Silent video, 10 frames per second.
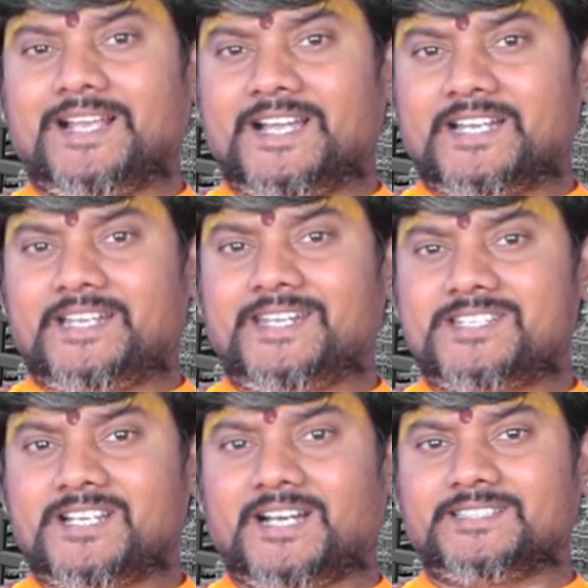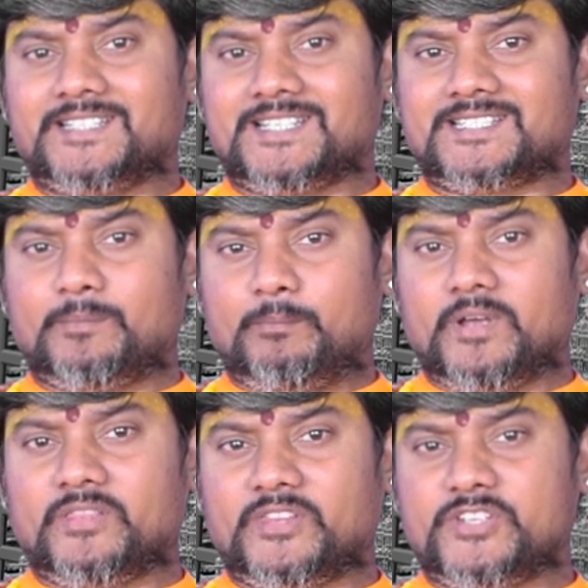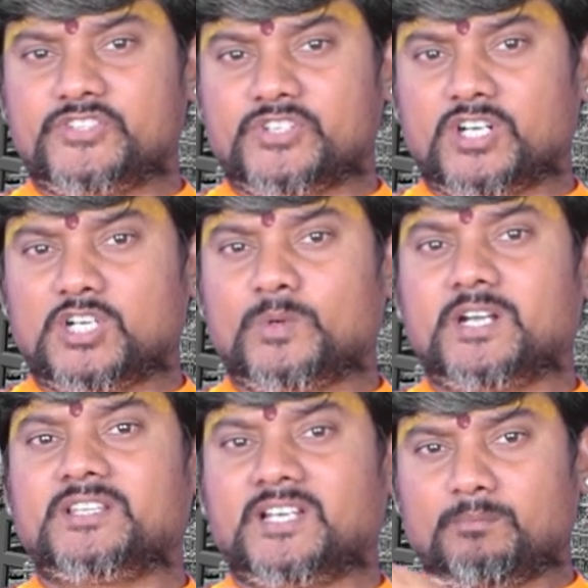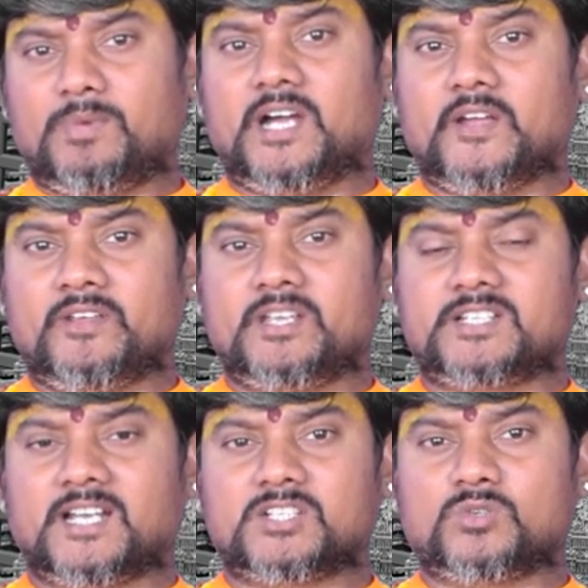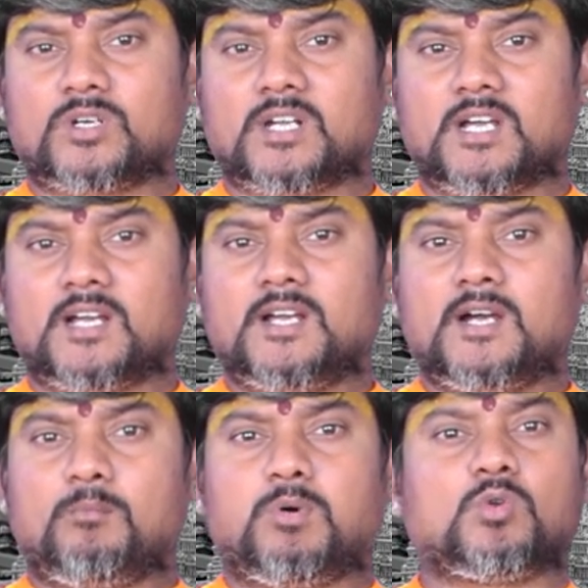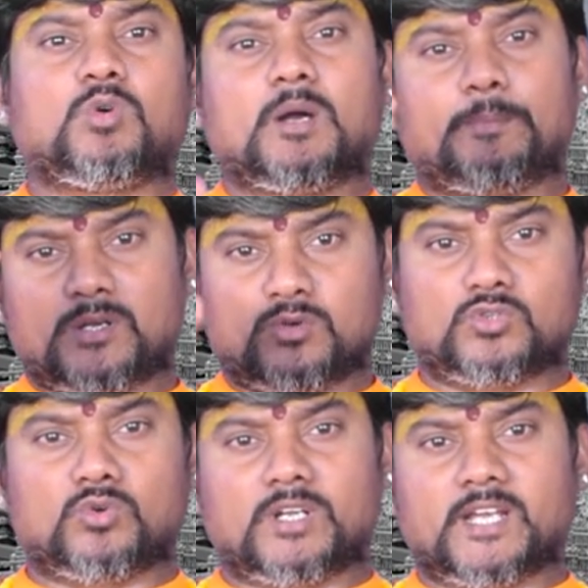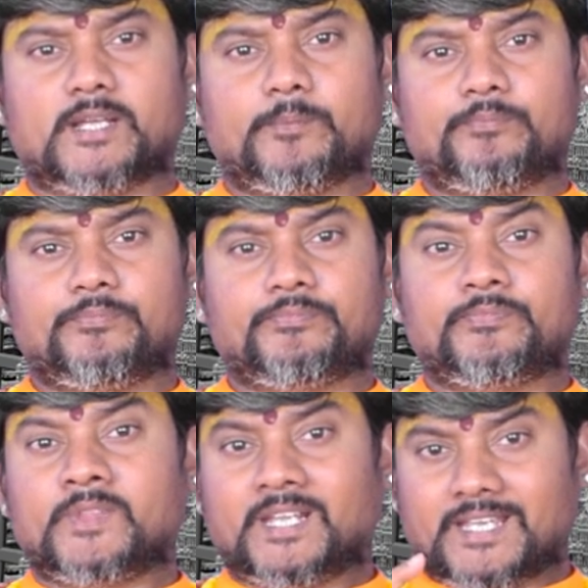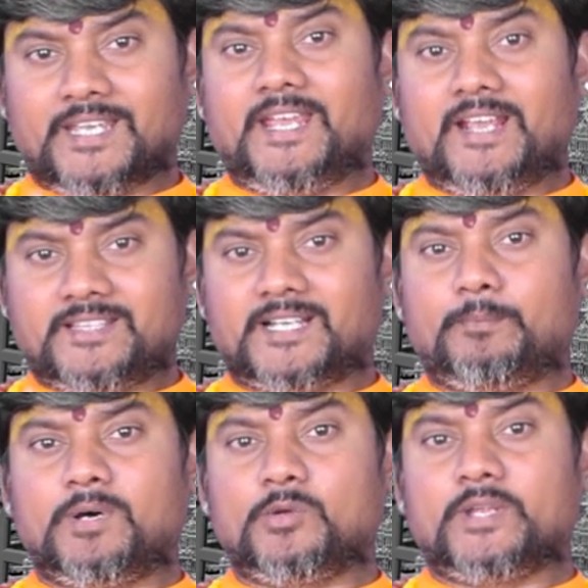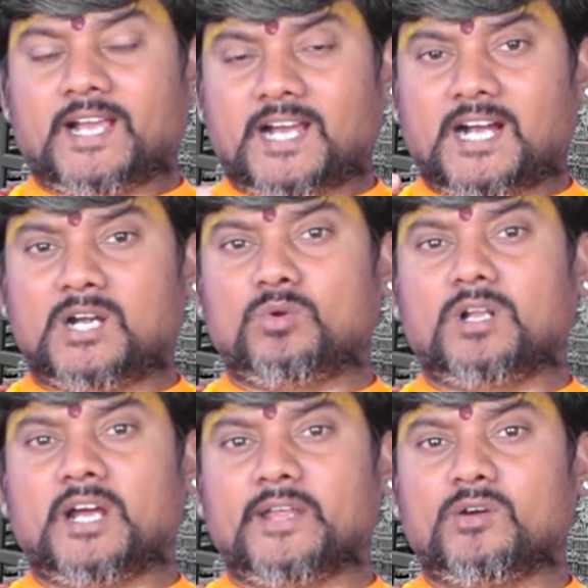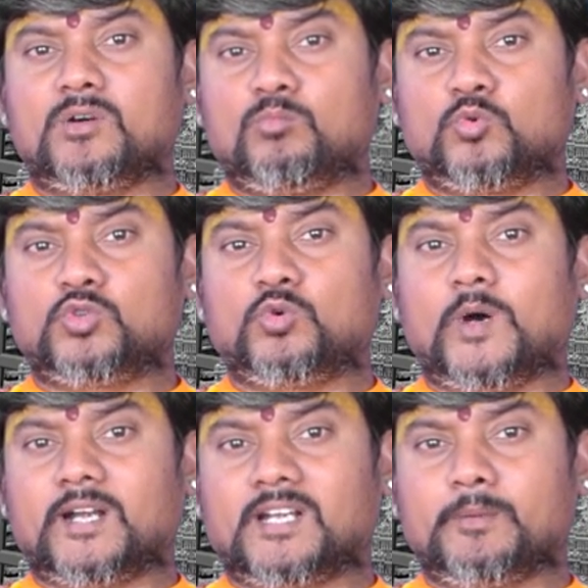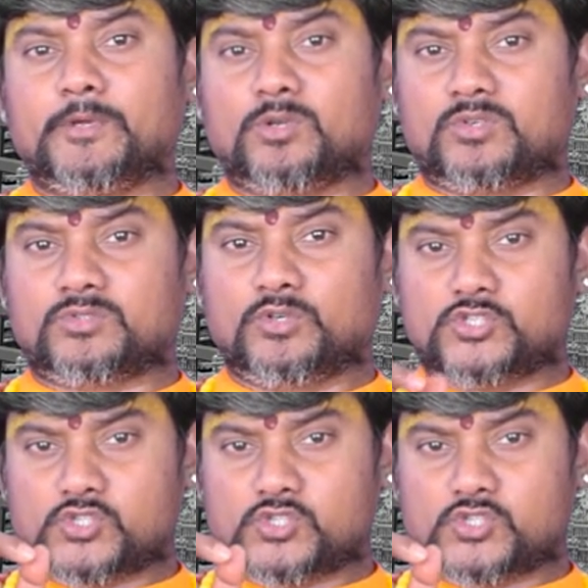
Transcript: గడ్డి జాతికి సంబంధించినటువంటి దర్భ ఇవి చాలా చోట్ల పొడవుగా పెరుగుతూ ఉంటాయి ఈ దర్భలు ఎక్కడున్నాయో ముందు వాటిని మీరు ఒకసారి